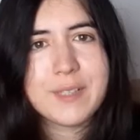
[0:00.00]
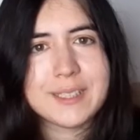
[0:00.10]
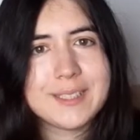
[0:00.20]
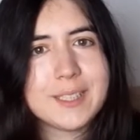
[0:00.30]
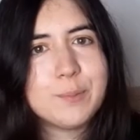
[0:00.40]
va
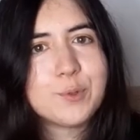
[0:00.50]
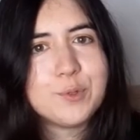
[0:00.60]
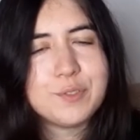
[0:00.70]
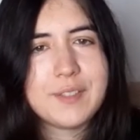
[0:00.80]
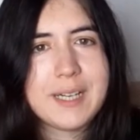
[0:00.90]
attirer
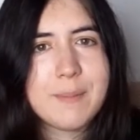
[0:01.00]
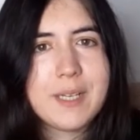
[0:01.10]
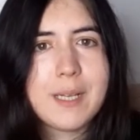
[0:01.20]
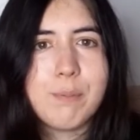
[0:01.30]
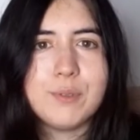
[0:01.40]
beaucoup de femmes,
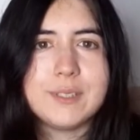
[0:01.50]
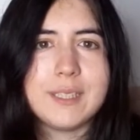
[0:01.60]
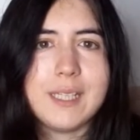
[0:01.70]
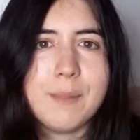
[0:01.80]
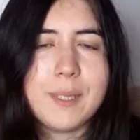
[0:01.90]
la plus
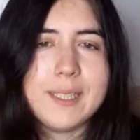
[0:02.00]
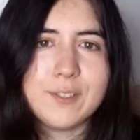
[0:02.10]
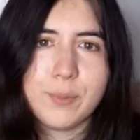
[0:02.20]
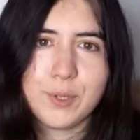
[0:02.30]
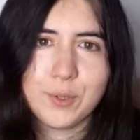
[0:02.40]
célèbre étant bien